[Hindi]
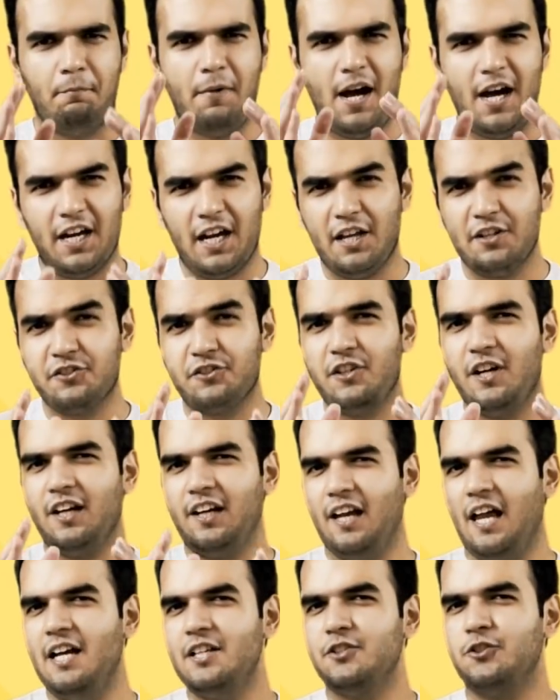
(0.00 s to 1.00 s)
महाराष्ट्र
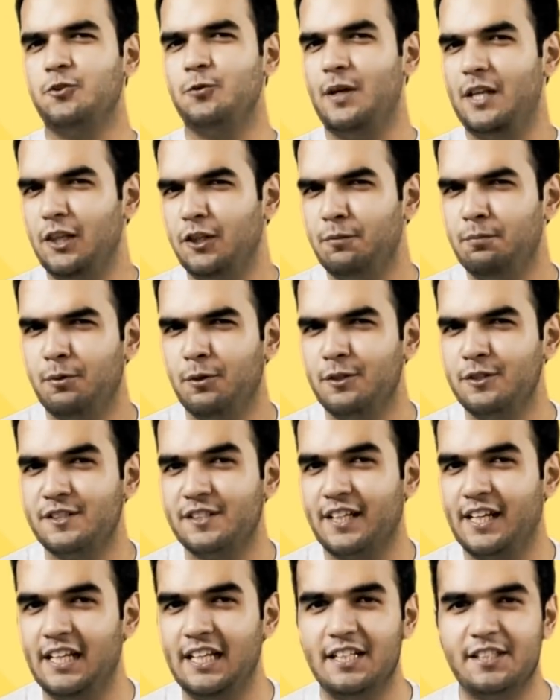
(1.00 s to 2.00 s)
क्लास ट्वेल्थ
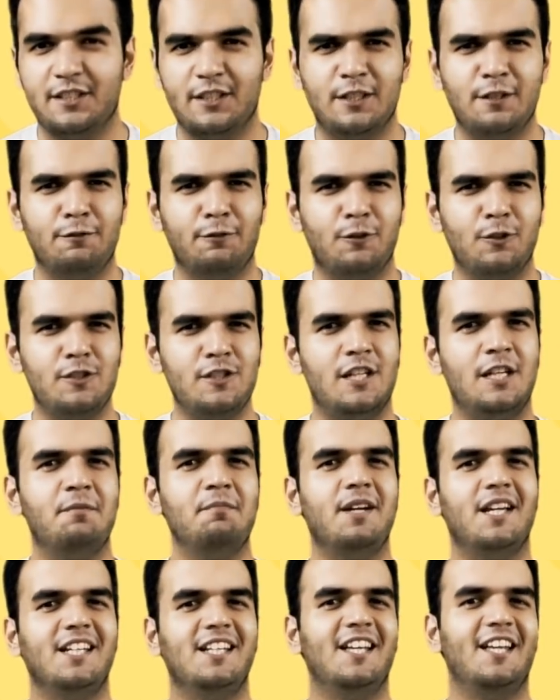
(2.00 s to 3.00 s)
बोर्ड्स के लिए सिर्फ कुछ ही
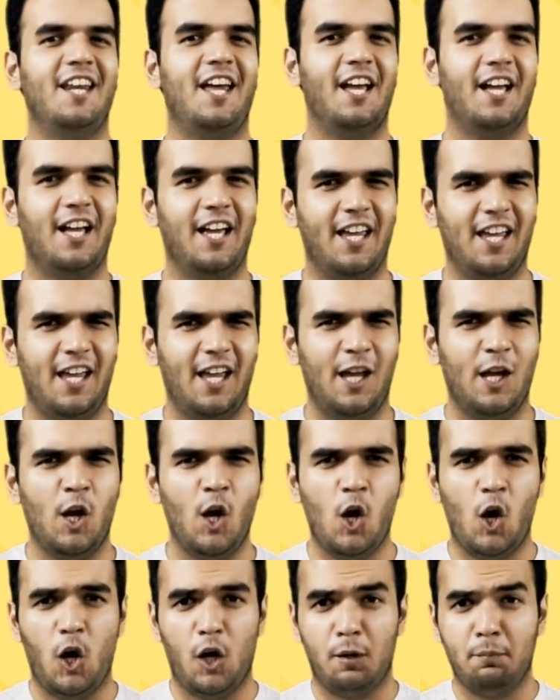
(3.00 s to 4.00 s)
महीने रह गए
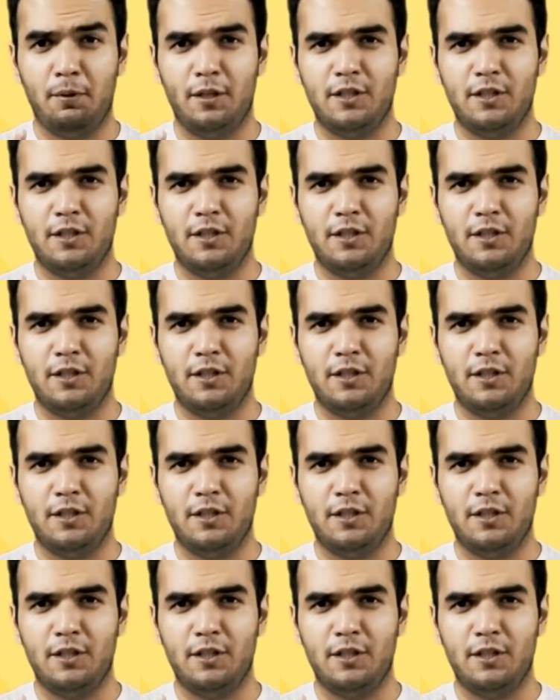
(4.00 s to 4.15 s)
हैं और